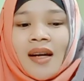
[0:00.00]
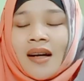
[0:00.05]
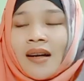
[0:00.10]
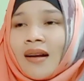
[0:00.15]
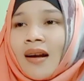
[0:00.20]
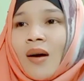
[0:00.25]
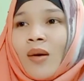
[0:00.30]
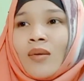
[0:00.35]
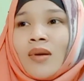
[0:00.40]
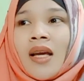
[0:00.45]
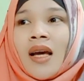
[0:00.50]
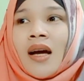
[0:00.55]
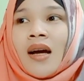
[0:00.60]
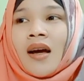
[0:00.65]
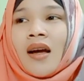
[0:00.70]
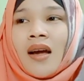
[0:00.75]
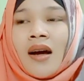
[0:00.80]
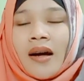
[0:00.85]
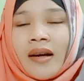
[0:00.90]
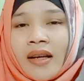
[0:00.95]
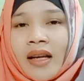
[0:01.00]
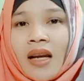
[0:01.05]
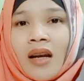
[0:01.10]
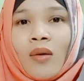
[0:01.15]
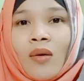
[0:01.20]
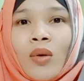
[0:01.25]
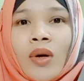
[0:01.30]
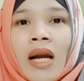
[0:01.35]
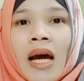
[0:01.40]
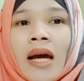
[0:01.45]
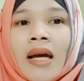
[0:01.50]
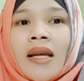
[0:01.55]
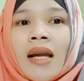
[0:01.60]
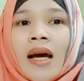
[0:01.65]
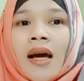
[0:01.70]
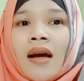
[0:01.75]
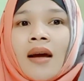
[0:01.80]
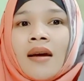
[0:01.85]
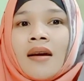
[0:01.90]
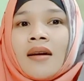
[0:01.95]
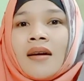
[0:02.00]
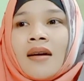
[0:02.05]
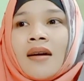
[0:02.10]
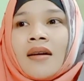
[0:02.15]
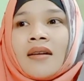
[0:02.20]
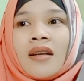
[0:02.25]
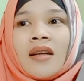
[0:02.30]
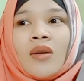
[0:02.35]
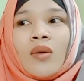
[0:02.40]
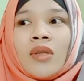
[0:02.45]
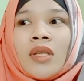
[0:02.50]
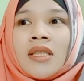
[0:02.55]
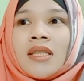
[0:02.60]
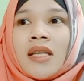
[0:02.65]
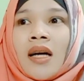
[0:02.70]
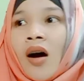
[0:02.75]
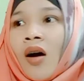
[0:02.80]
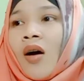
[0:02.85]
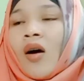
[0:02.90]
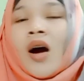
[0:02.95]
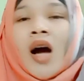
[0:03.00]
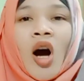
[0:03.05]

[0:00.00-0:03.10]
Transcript: เราเนี่ยเรียนรู้ได้นะ เรียนรู้ที่จะอ๋อ